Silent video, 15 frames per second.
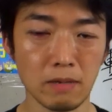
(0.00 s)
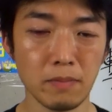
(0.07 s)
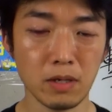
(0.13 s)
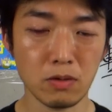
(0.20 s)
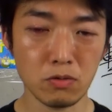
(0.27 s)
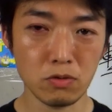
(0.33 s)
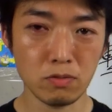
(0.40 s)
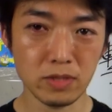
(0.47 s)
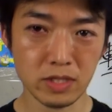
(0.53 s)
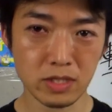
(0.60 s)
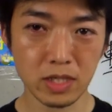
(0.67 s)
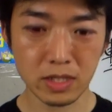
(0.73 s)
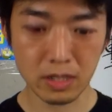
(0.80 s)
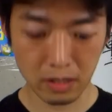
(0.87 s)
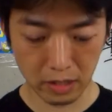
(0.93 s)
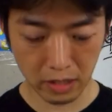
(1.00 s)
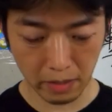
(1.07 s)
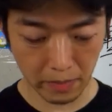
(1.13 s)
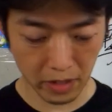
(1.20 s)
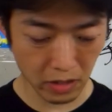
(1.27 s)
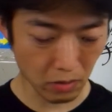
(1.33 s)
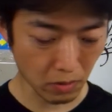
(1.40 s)
まあ、このみっつが
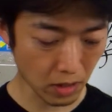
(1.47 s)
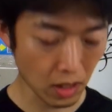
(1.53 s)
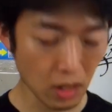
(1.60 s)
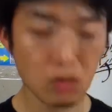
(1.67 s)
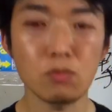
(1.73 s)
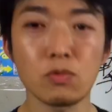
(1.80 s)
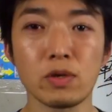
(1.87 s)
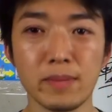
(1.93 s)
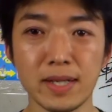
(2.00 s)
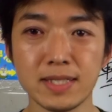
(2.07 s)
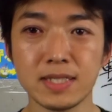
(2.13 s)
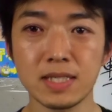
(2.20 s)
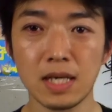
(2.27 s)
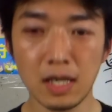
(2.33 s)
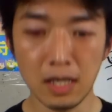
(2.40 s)
デメリットかなと思います。